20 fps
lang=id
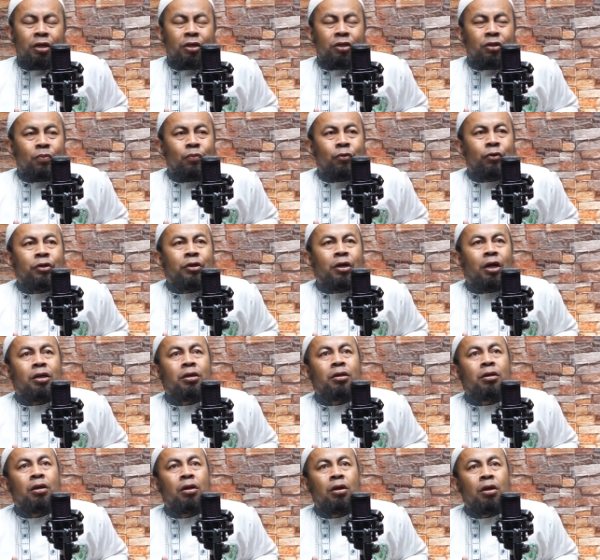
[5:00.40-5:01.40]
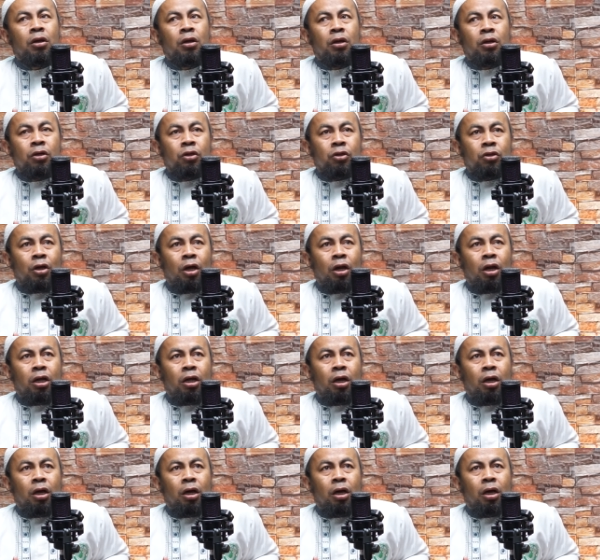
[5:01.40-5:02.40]
saya disebutkan
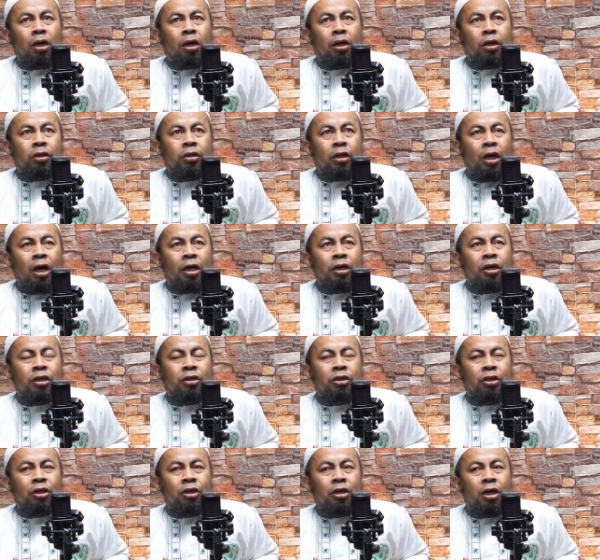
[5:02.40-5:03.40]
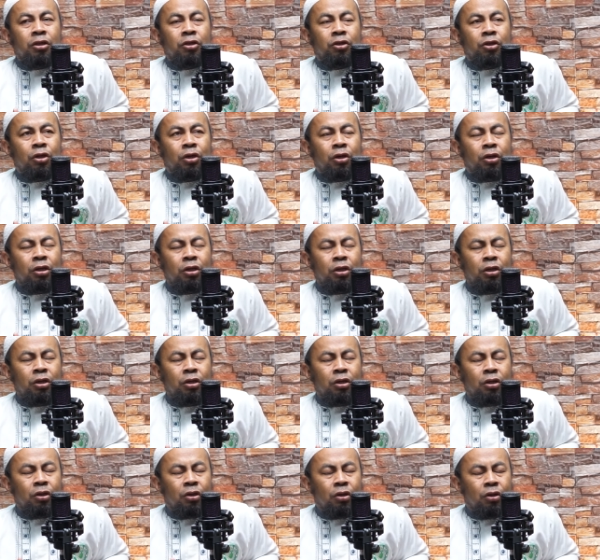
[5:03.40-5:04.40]
salah uh, ada tiga
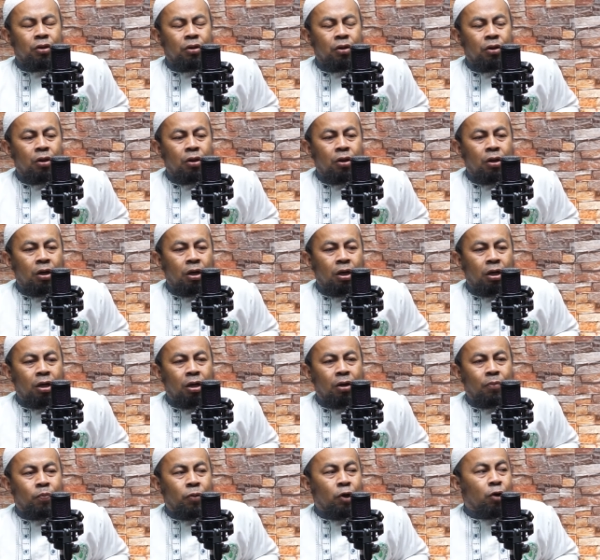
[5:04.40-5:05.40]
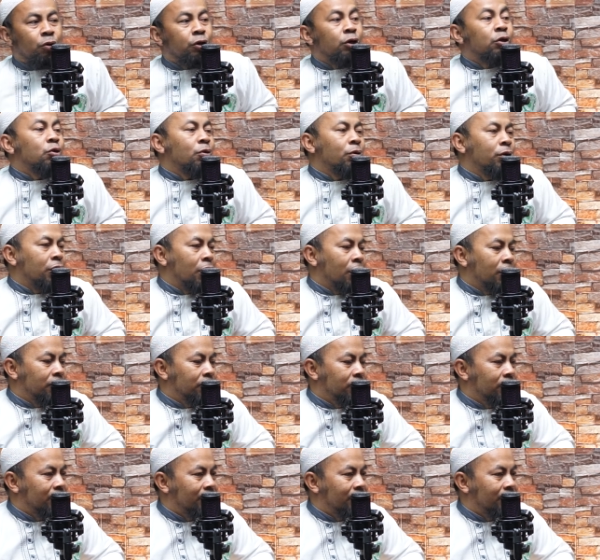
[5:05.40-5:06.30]
ciri uh, penghuni surga.